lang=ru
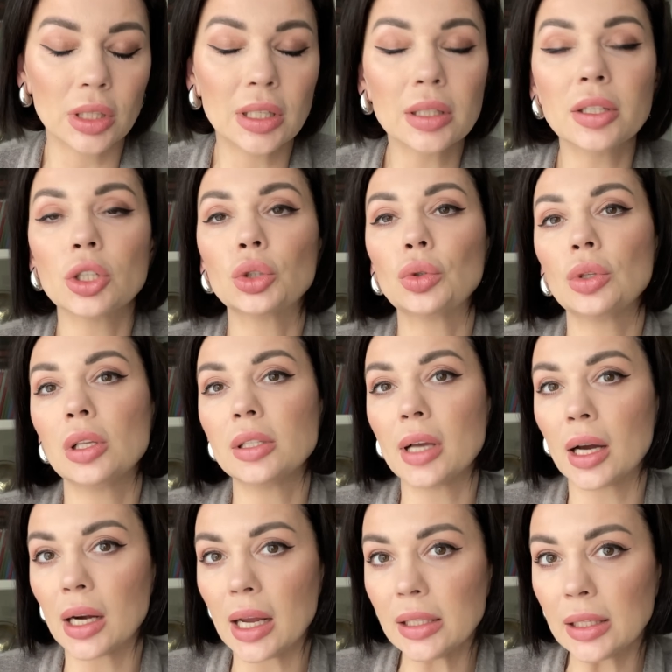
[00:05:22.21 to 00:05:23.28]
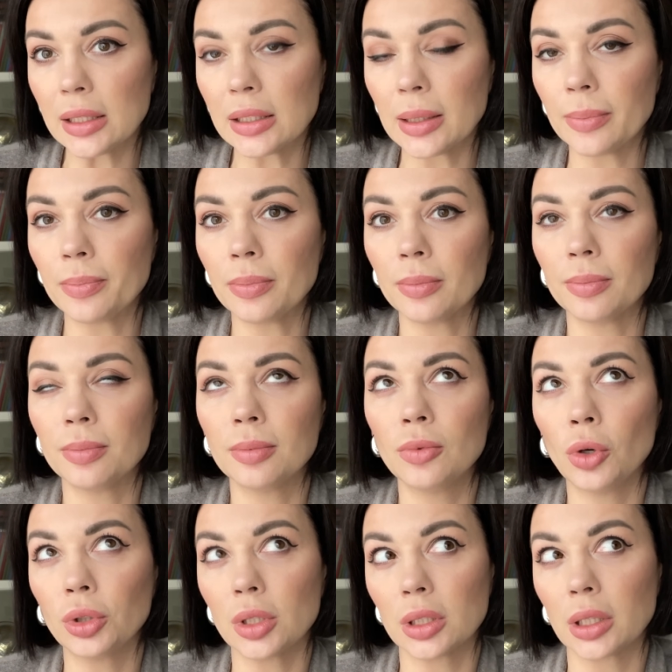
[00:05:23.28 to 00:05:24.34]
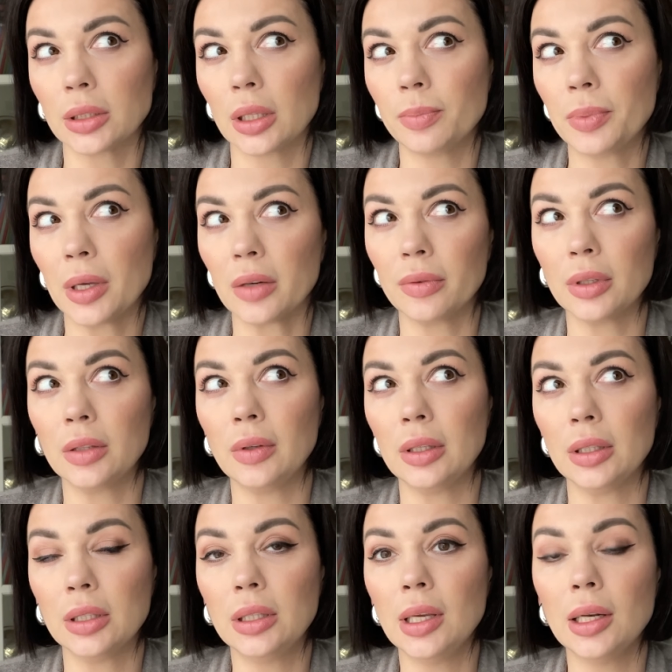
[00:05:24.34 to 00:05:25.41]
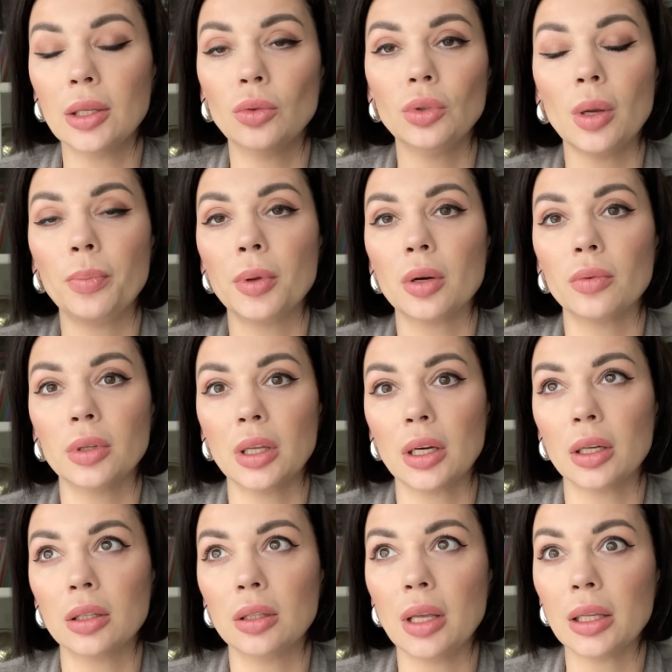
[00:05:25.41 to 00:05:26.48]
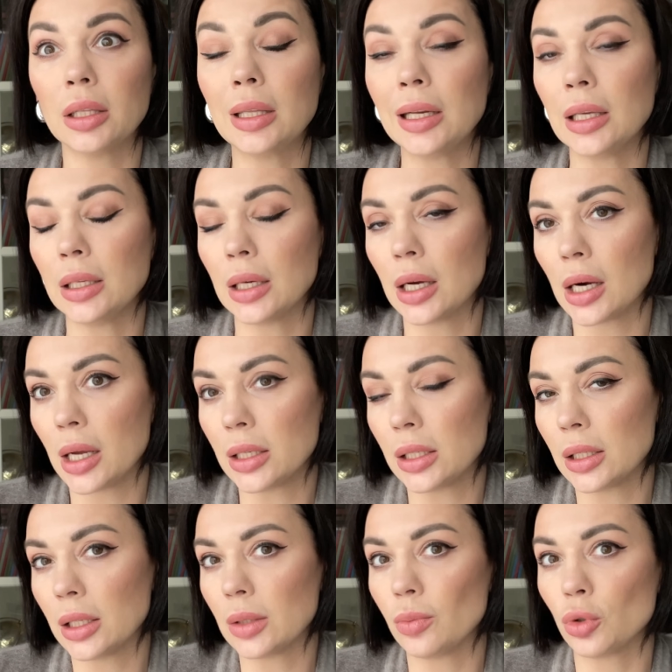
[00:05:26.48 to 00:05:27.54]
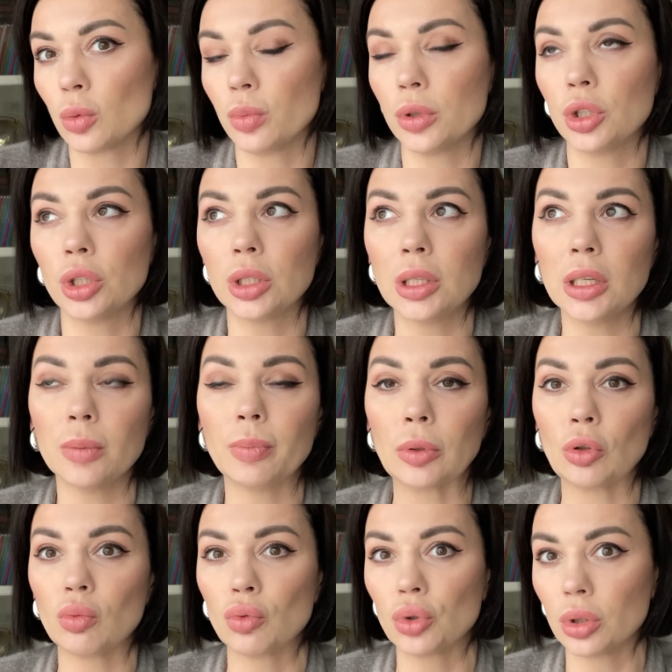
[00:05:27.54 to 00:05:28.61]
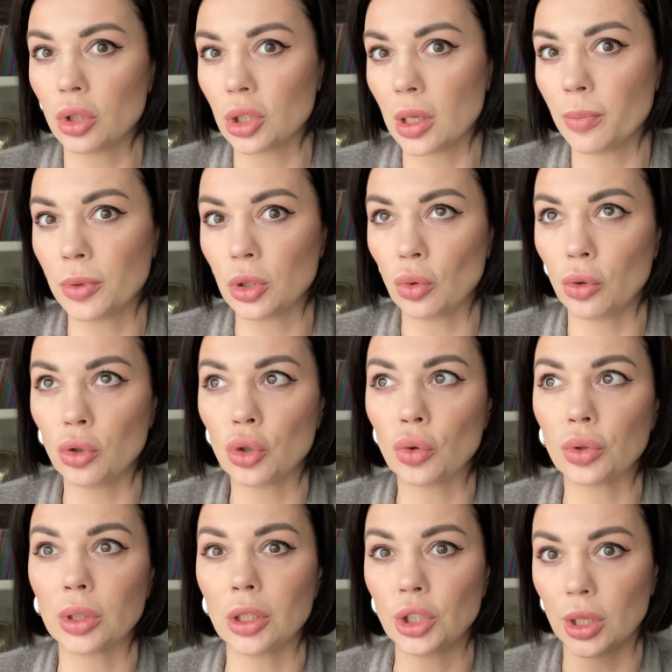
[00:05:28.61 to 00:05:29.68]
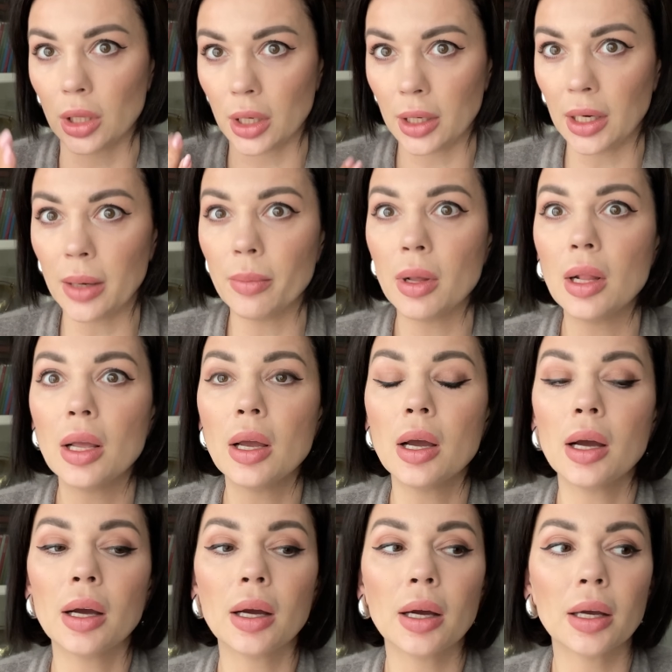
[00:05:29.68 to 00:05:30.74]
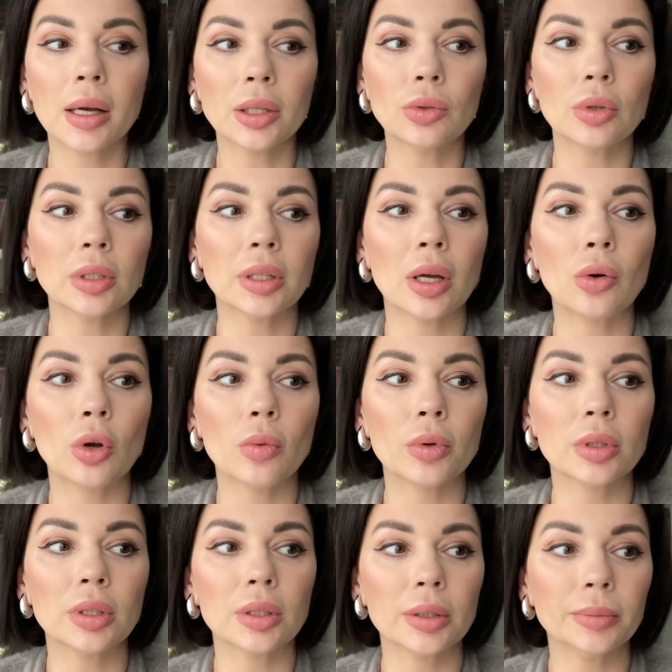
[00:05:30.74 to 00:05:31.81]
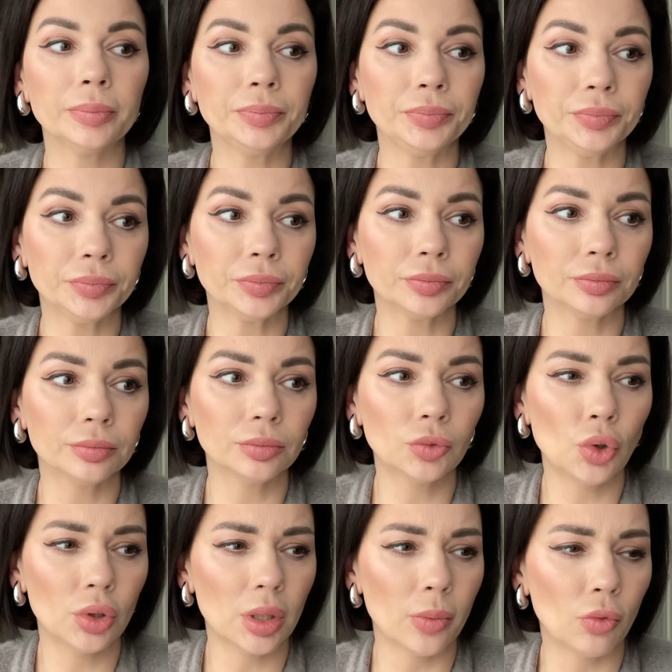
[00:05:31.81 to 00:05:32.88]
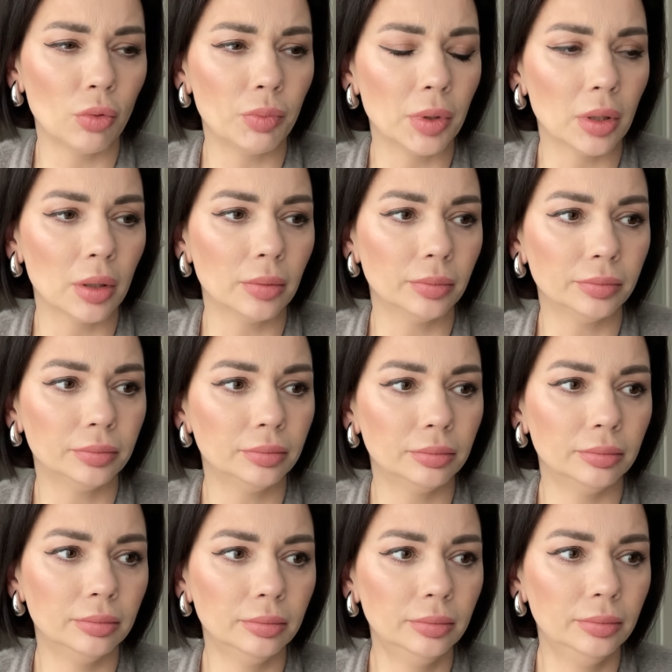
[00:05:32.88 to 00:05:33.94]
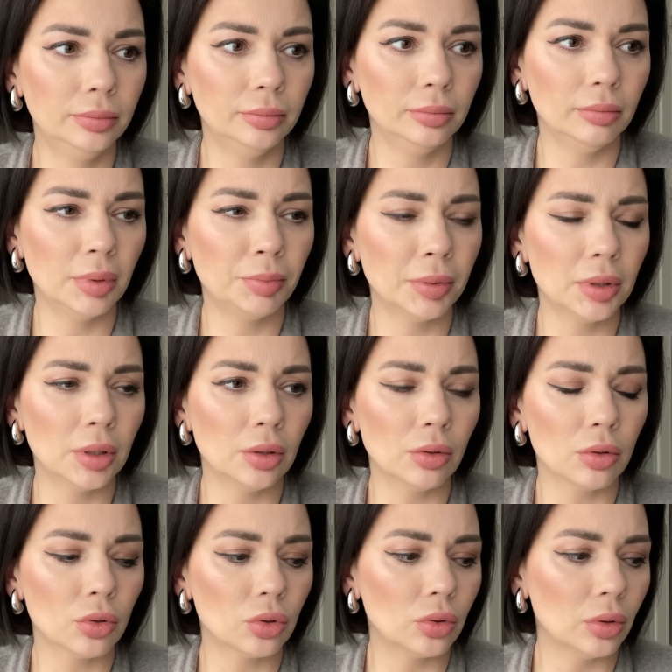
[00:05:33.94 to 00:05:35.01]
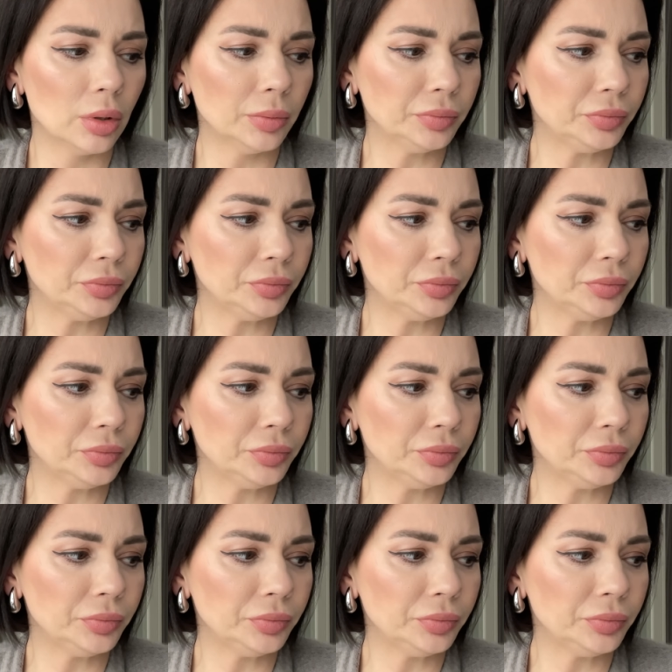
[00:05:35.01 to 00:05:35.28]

Единственное, что нельзя краситься, доктор сказал первые две недели, но я первые, наверное, дня три не красилась, может быть, четыре, потом уже начала потихонечку сначала крем, э, который такой вот, эм, что я там купила? Пантенол, что ли?